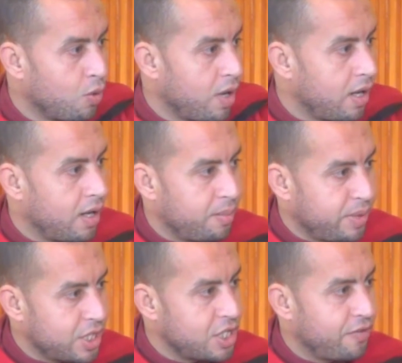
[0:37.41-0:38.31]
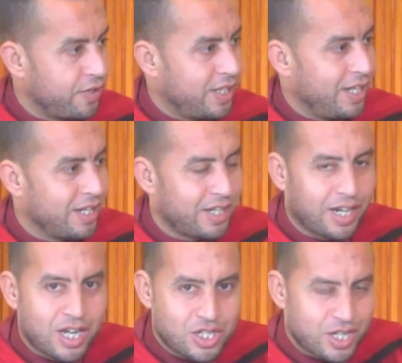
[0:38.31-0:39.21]
ومن اجل فتح
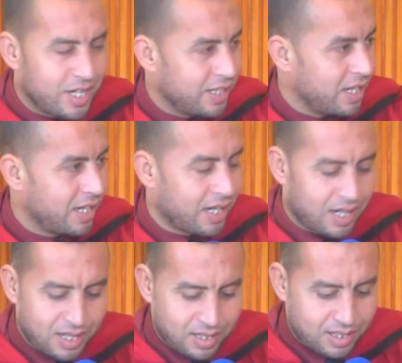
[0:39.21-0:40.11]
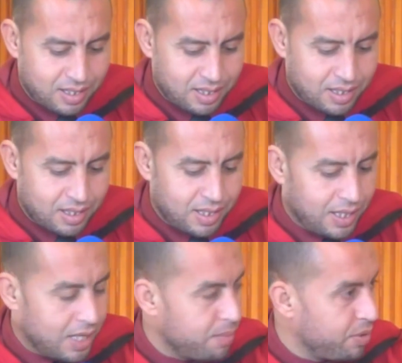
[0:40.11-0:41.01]
نقاش هذا اللقاء
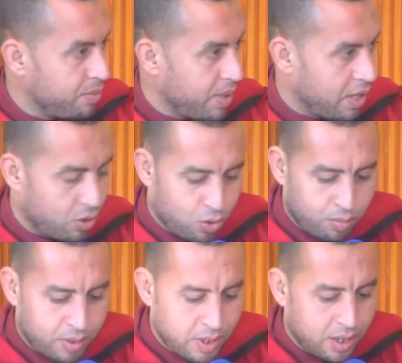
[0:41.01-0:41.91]
الاعلامي معكم